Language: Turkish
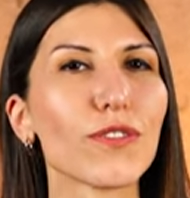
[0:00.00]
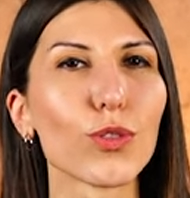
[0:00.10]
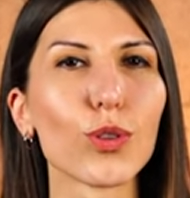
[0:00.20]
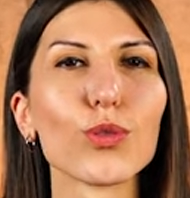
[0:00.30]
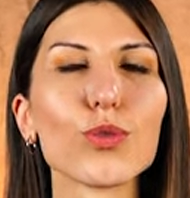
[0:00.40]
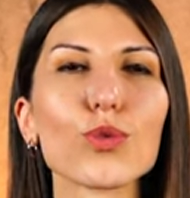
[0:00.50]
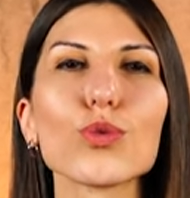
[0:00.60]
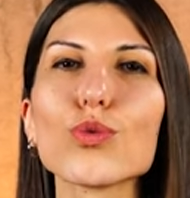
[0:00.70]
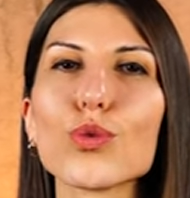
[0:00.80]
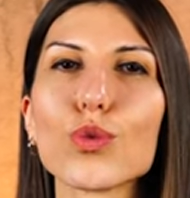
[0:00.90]
çift olduğunuzu
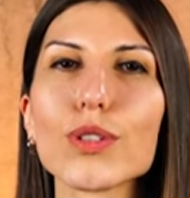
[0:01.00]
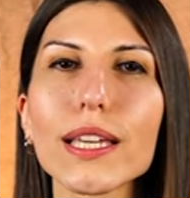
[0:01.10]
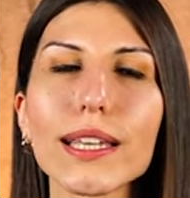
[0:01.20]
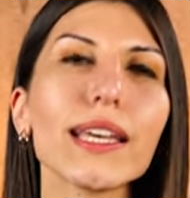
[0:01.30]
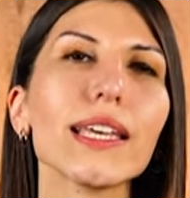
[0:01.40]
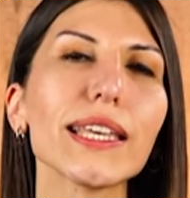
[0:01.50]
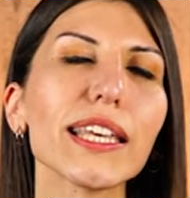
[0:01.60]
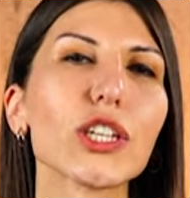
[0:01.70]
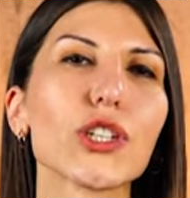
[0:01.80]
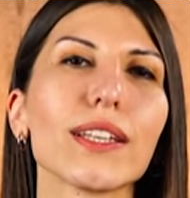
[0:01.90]
düşünürsek,
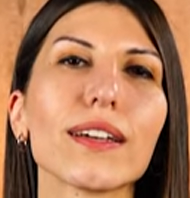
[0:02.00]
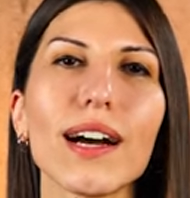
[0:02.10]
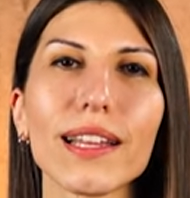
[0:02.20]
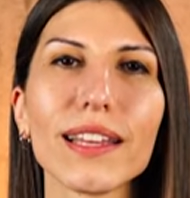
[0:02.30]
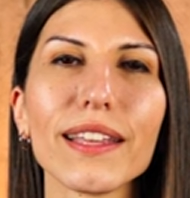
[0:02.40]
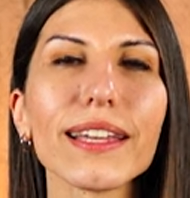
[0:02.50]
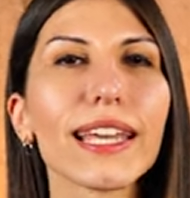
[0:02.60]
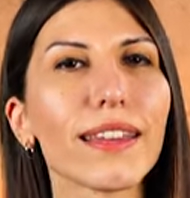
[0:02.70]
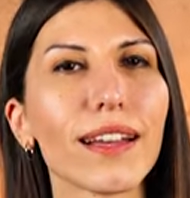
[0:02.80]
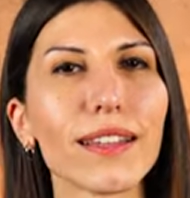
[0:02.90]
iki kişilik ailelere
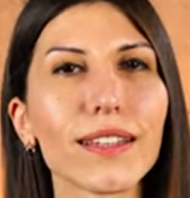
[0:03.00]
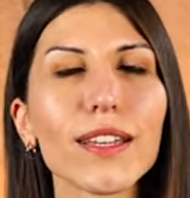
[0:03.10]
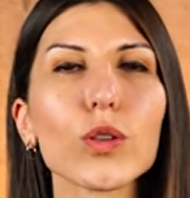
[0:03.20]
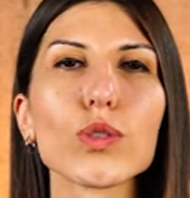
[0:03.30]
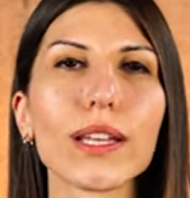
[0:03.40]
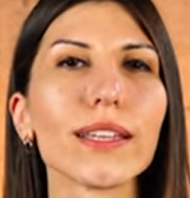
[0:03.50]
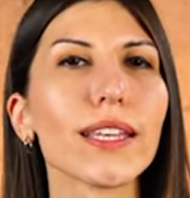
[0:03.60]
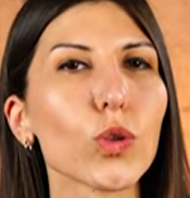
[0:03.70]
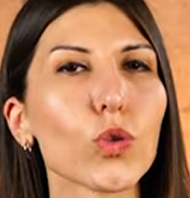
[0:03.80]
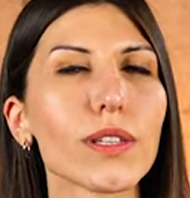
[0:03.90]
genellikle
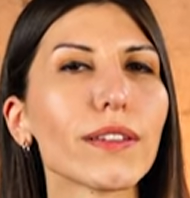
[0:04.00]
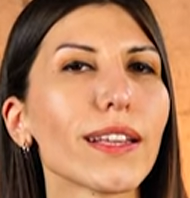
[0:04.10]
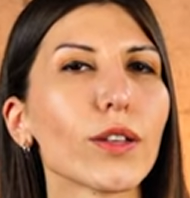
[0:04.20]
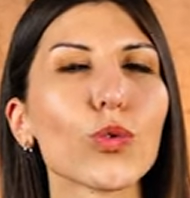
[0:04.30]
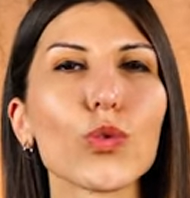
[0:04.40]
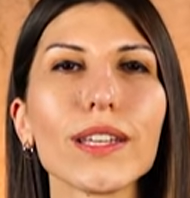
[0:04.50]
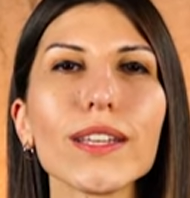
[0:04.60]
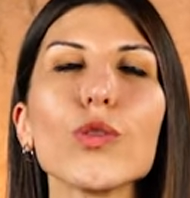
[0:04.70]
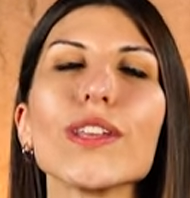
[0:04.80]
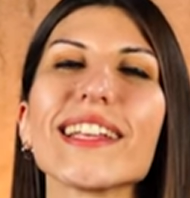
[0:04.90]
150-200 litrelik
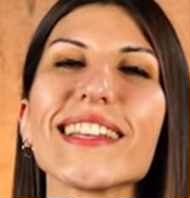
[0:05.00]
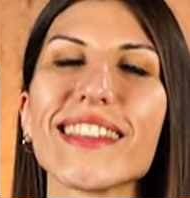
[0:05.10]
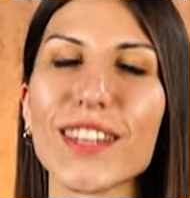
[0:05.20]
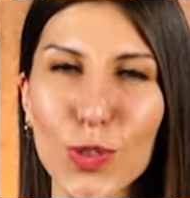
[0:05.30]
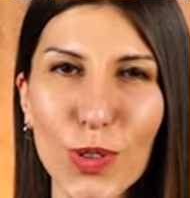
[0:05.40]
ürünlerin önerildiğini de